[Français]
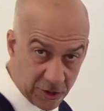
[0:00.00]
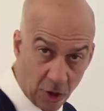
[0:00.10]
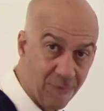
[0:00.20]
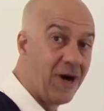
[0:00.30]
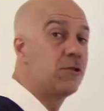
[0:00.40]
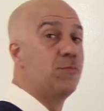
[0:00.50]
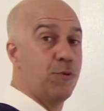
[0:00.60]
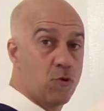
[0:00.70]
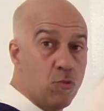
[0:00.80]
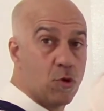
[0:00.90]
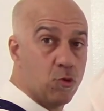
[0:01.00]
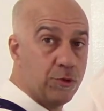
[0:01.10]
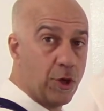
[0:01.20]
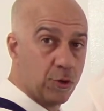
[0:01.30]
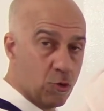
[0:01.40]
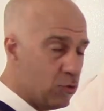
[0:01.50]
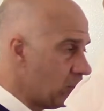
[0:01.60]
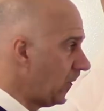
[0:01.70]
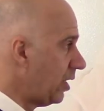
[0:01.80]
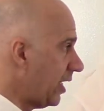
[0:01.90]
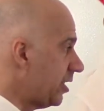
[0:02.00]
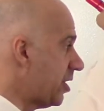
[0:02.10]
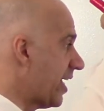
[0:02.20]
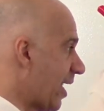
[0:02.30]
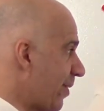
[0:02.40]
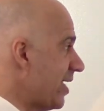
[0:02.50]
augmente beaucoup, beaucoup d'un coup, et généralement,